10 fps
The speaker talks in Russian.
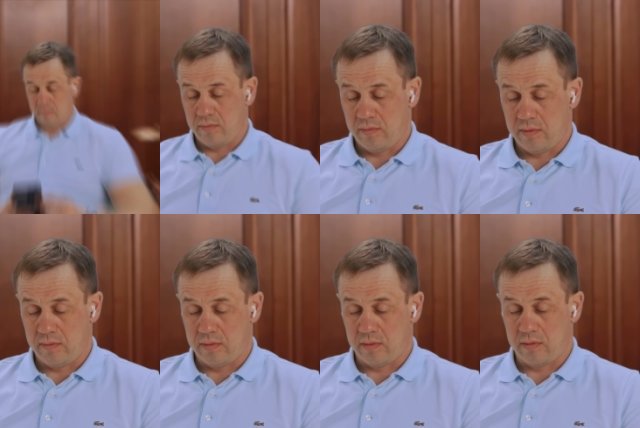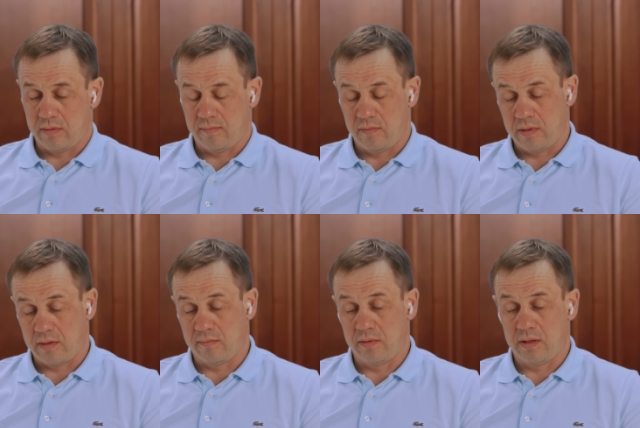Все зависит от того,
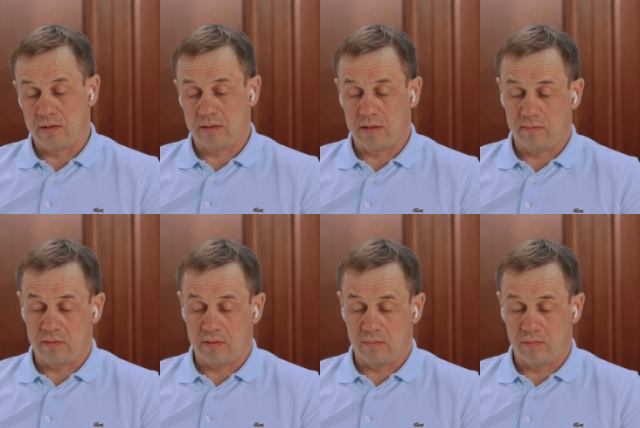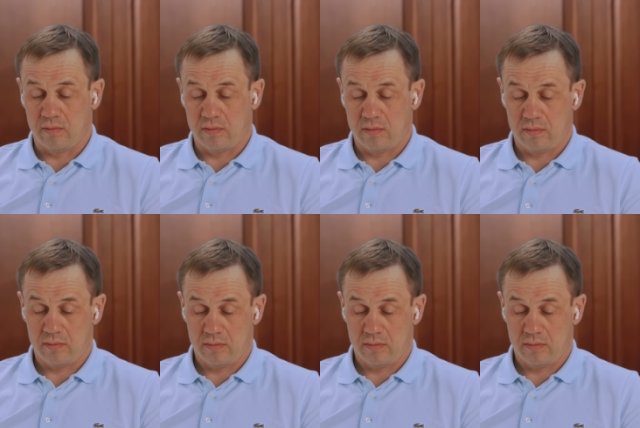как вы дальше себя вести будете.